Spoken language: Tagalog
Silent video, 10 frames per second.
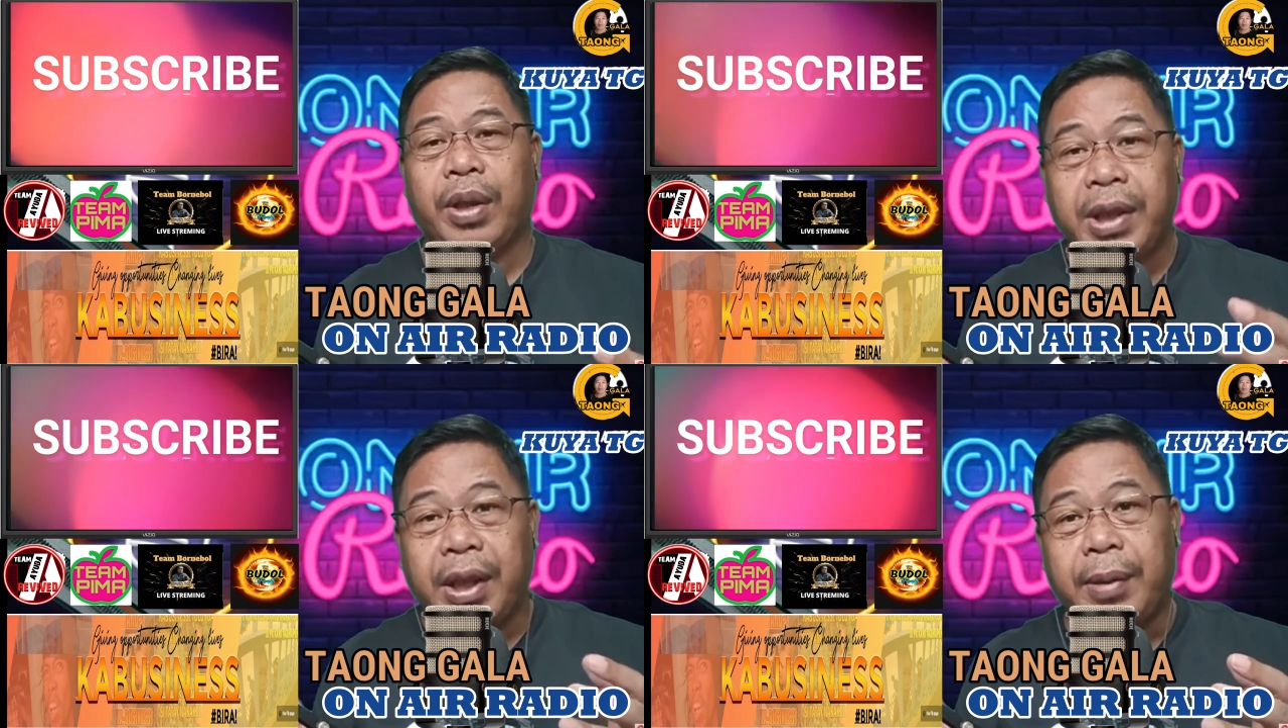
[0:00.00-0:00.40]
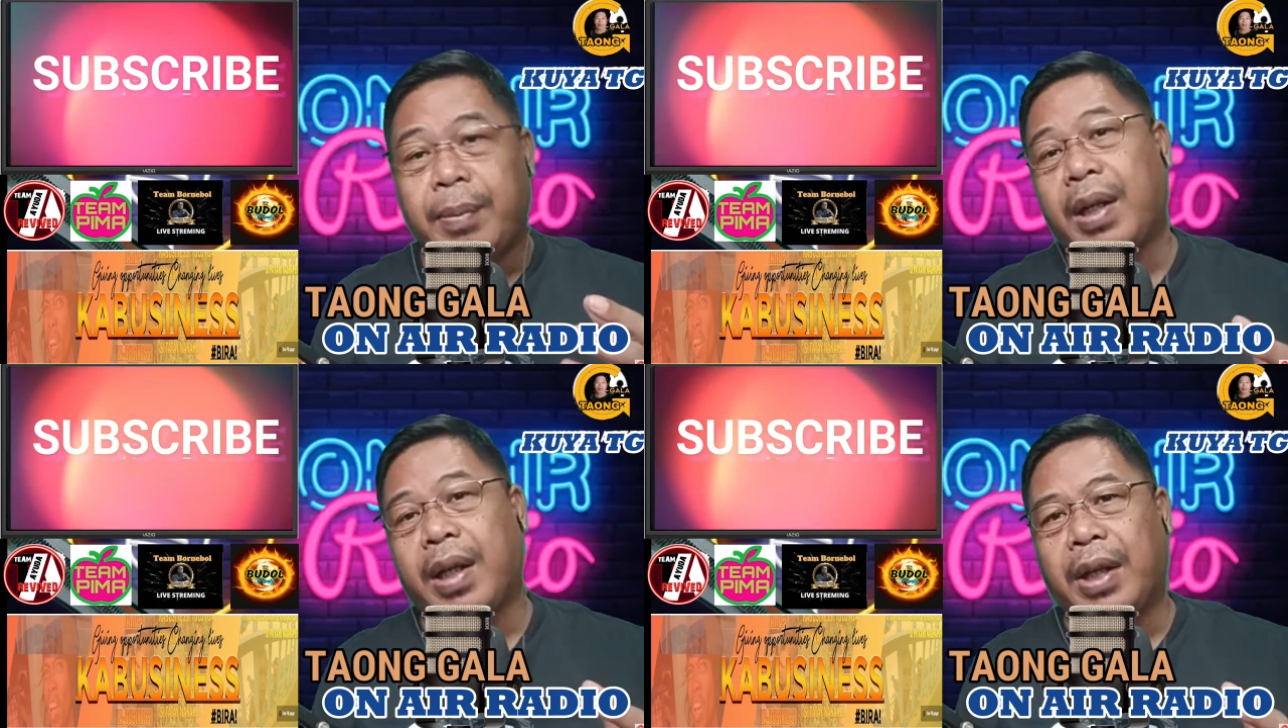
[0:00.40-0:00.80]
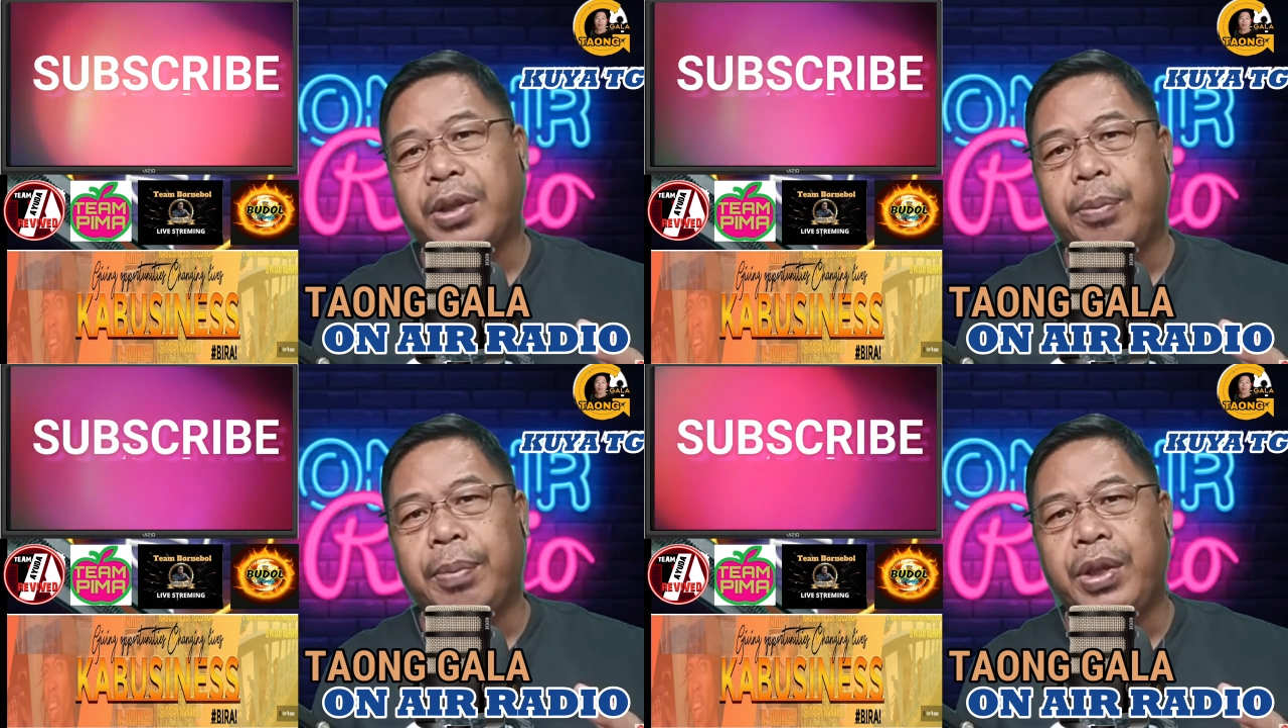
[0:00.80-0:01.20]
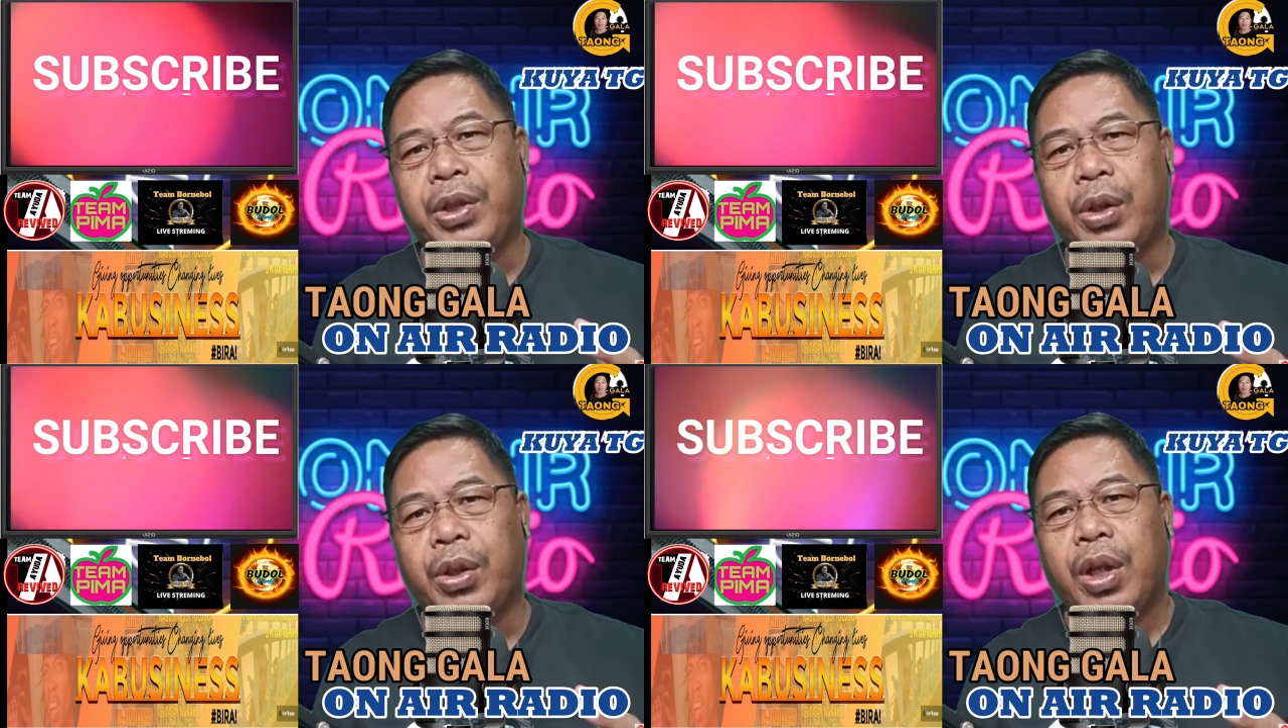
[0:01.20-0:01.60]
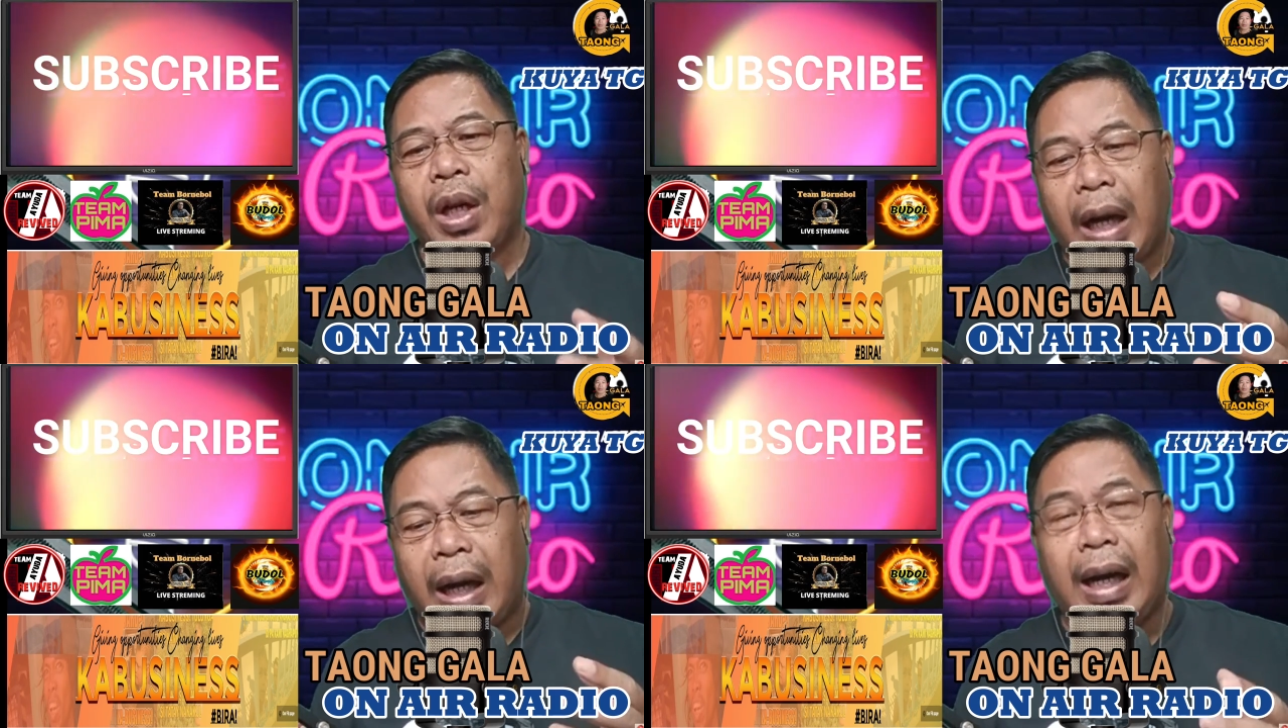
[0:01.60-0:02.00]
isa na namang reaction video
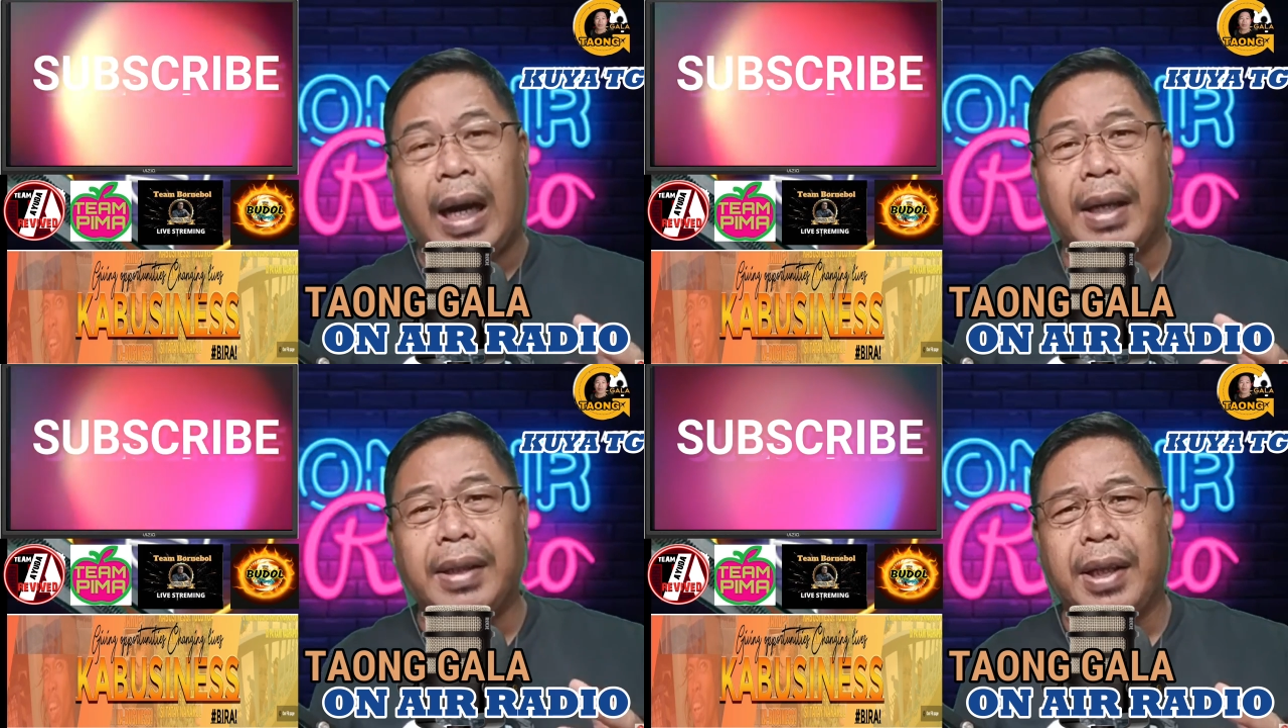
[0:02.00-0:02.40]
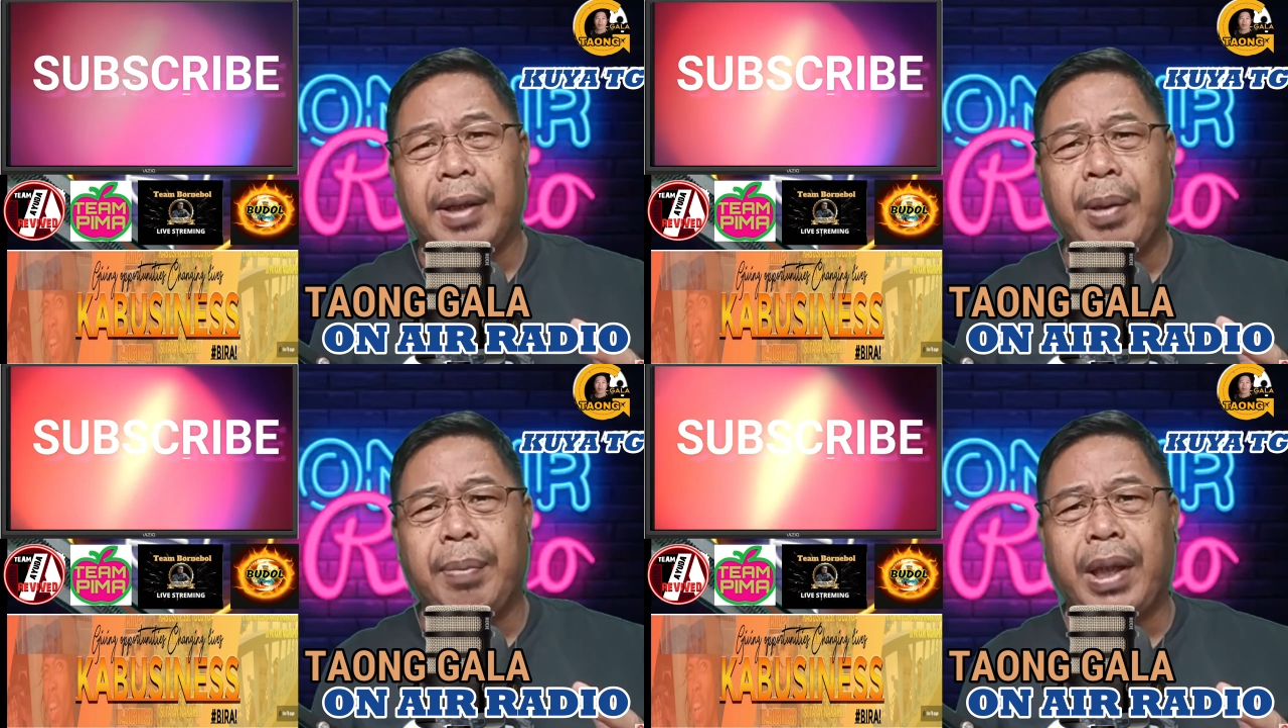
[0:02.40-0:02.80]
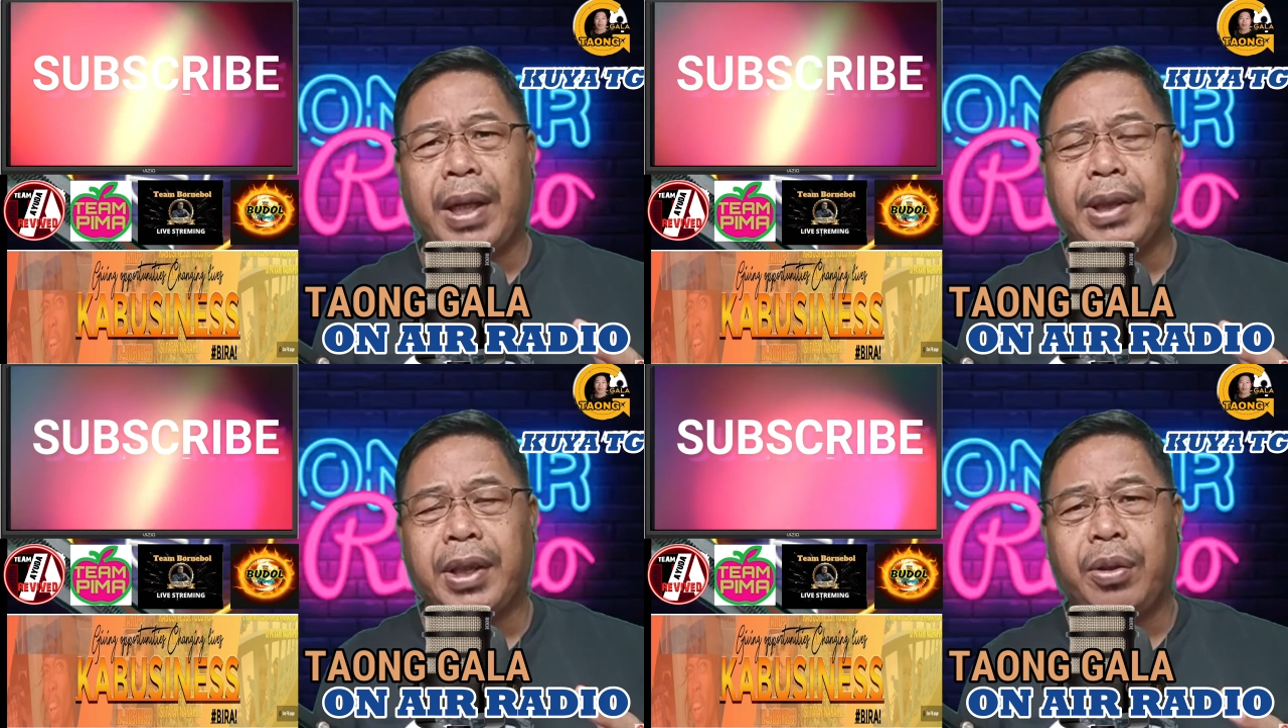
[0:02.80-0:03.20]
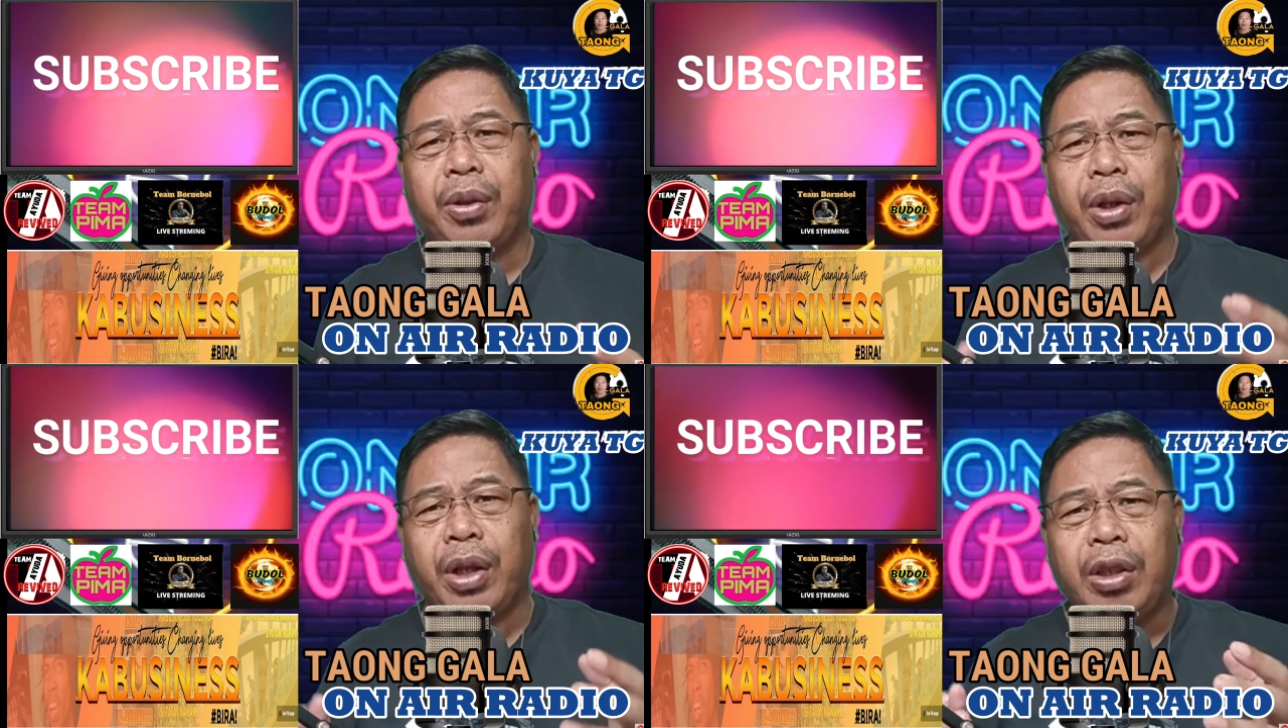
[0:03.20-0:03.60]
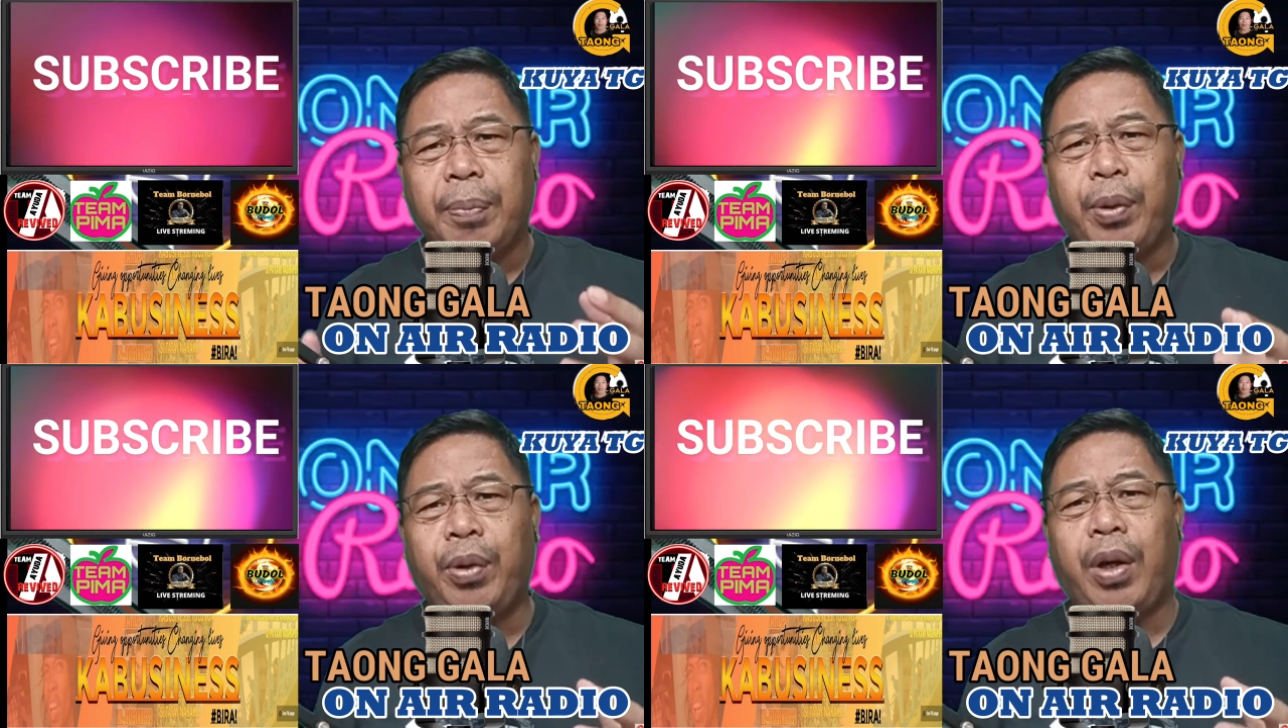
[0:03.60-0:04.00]
ang ating ibibigay sa inyo. Ito po